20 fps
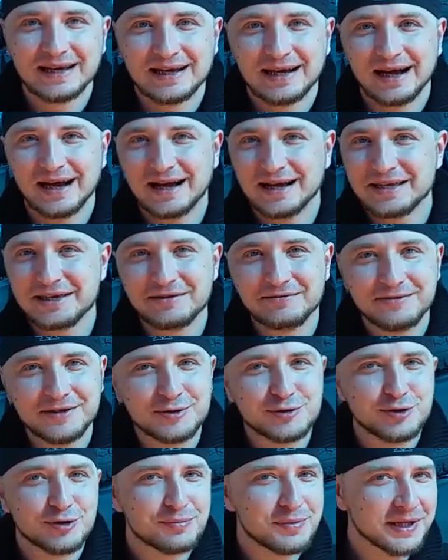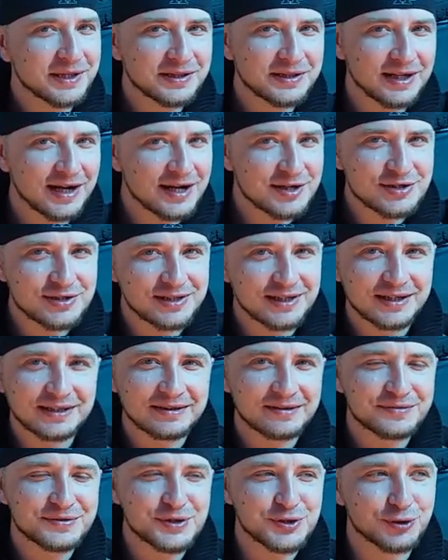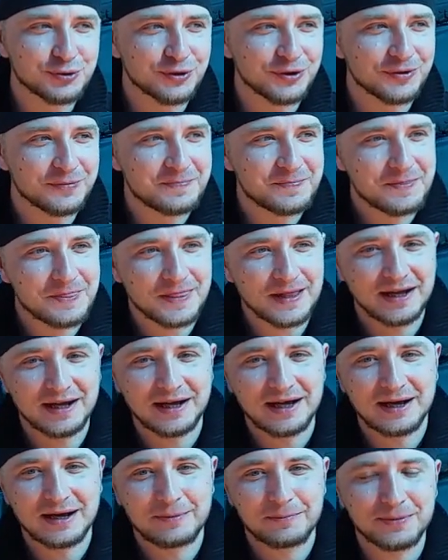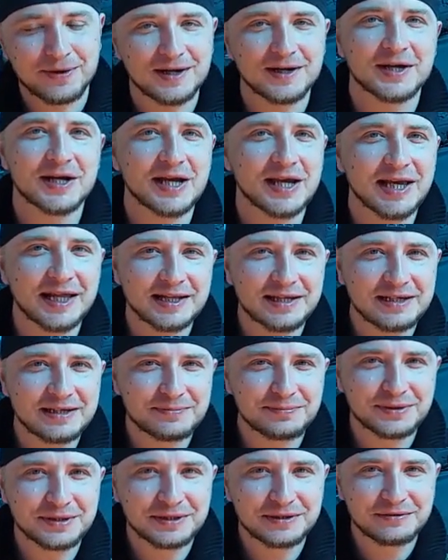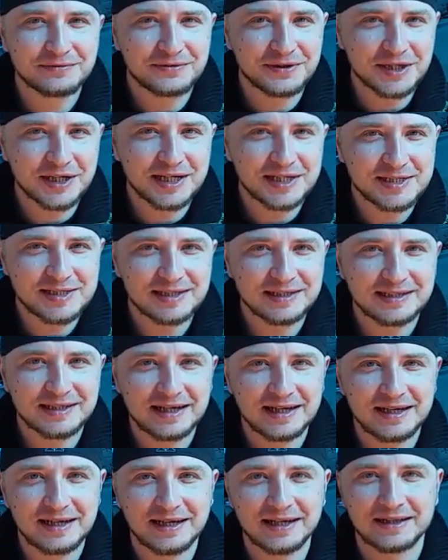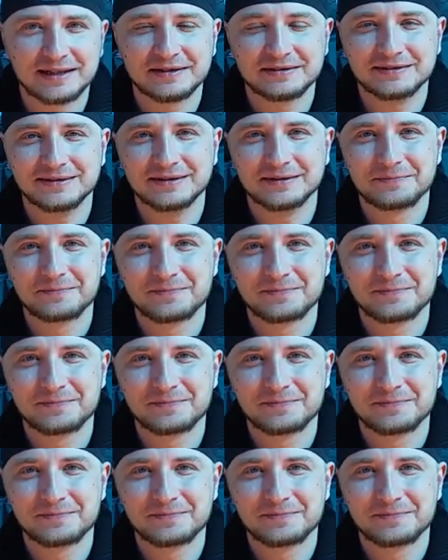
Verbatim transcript: А не видеомонтаж ли это все? А прогрет ли был двигатель до этого?